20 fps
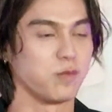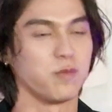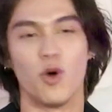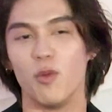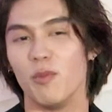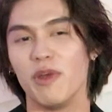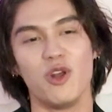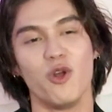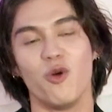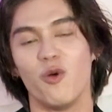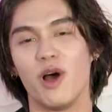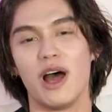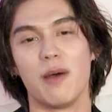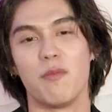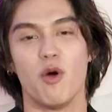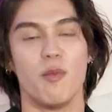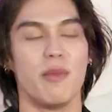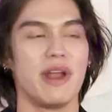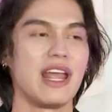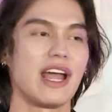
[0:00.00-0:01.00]
ผมไม่รู้ว่า
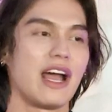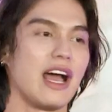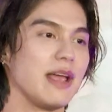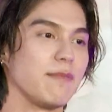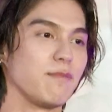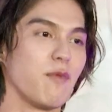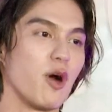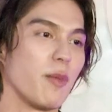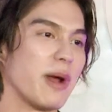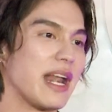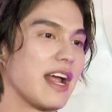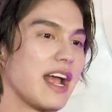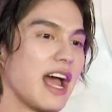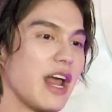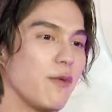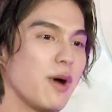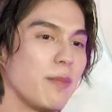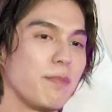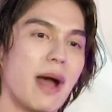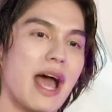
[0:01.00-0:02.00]
ผมไม่ได้เคยบอกพนักงา
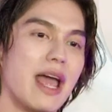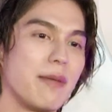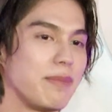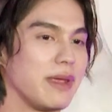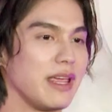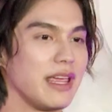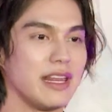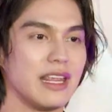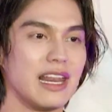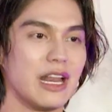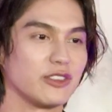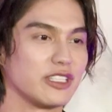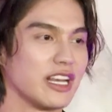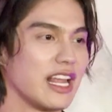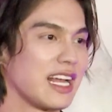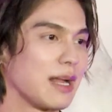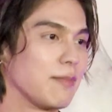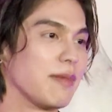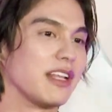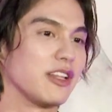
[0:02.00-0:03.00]
นว่าปลายปีนี้เราจะ
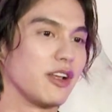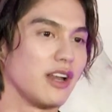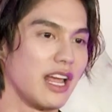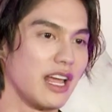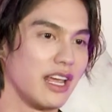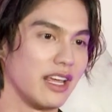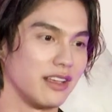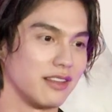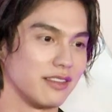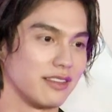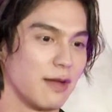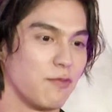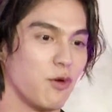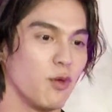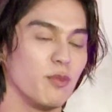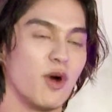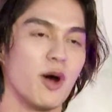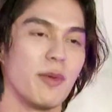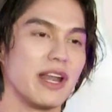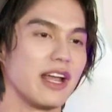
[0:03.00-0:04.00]
ได้กำไรเท่าไหร่ แต่ผ
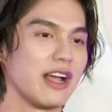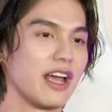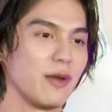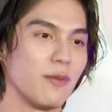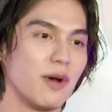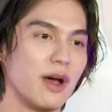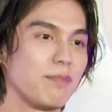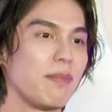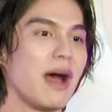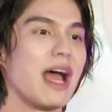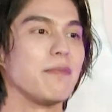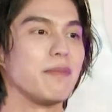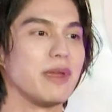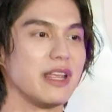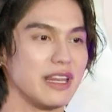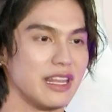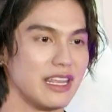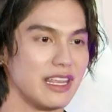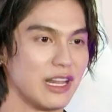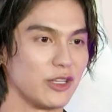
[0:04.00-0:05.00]
มบอกพนักงานว่าปลายปี
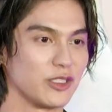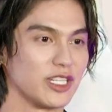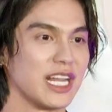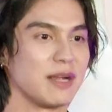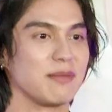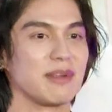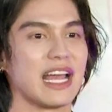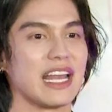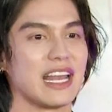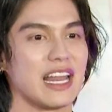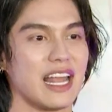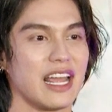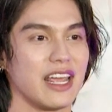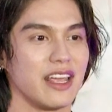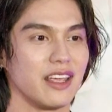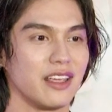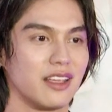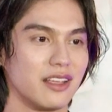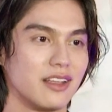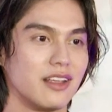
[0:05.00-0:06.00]
นี้เราจะทำงานอะไร
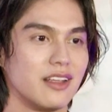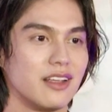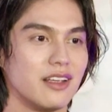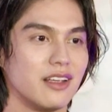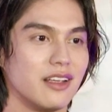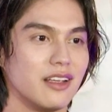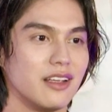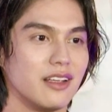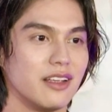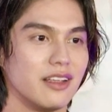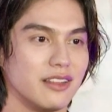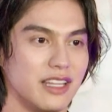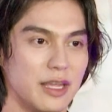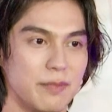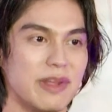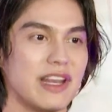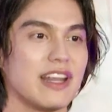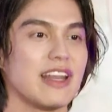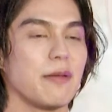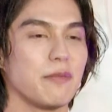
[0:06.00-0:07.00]
ที่
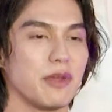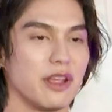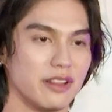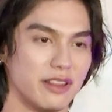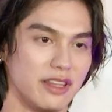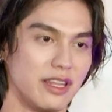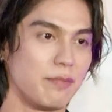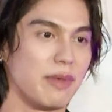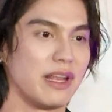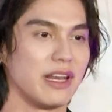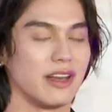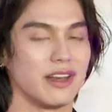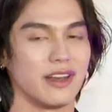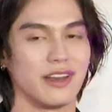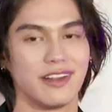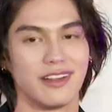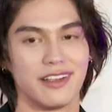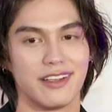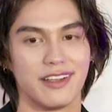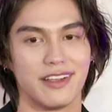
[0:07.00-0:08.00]
เป็นระดับที่เป็น
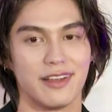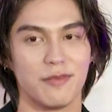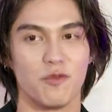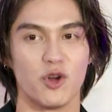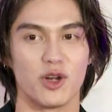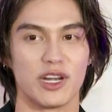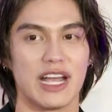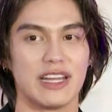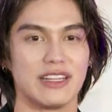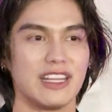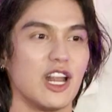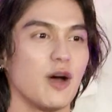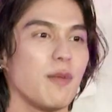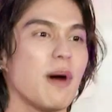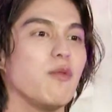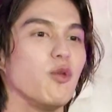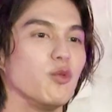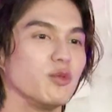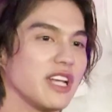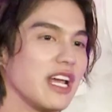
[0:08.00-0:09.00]
ผลงานที่เรา
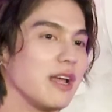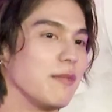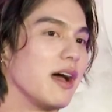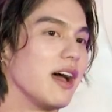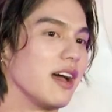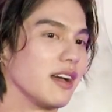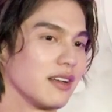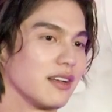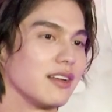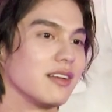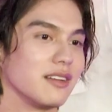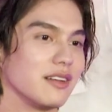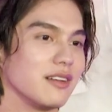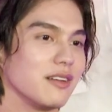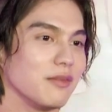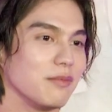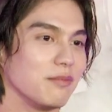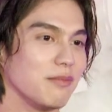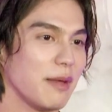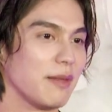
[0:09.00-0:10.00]
ภาคภูมิใจมาก
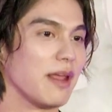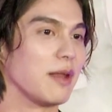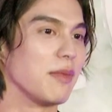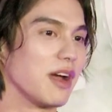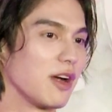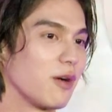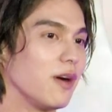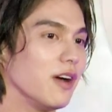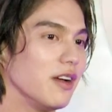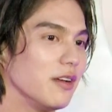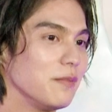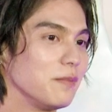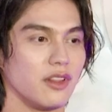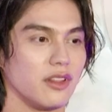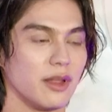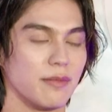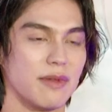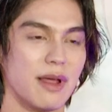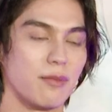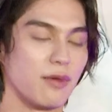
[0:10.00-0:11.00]
แบบนั้นมากกว่า
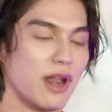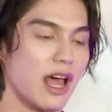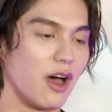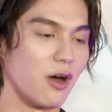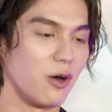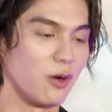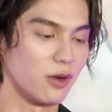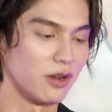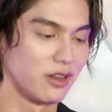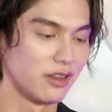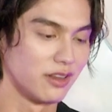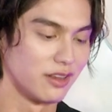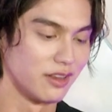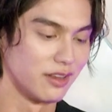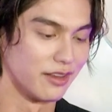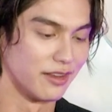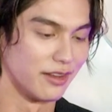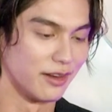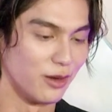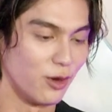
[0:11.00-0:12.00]
สำหรับเรา
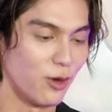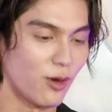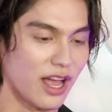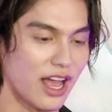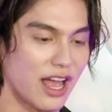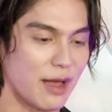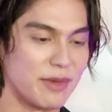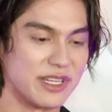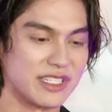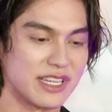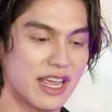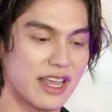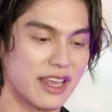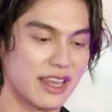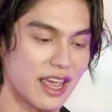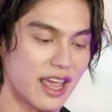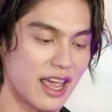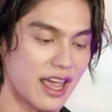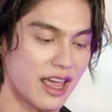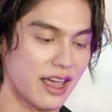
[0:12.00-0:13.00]
ลูกค้าไม่ใช่
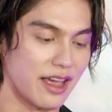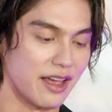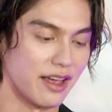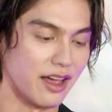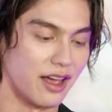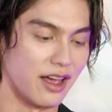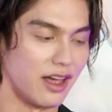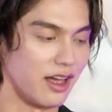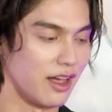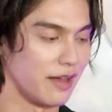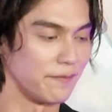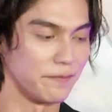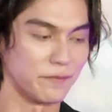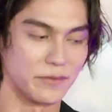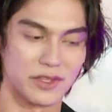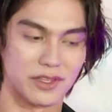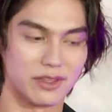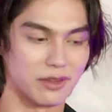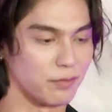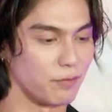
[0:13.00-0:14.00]
แค่
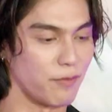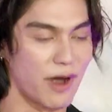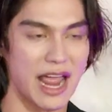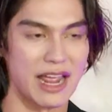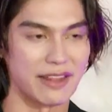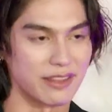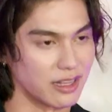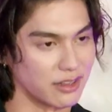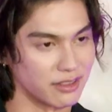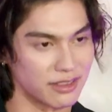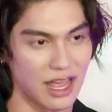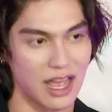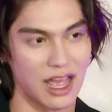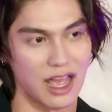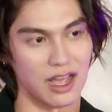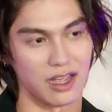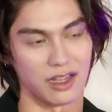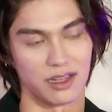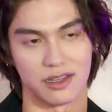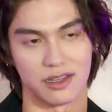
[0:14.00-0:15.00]
แบรนด์ต่าง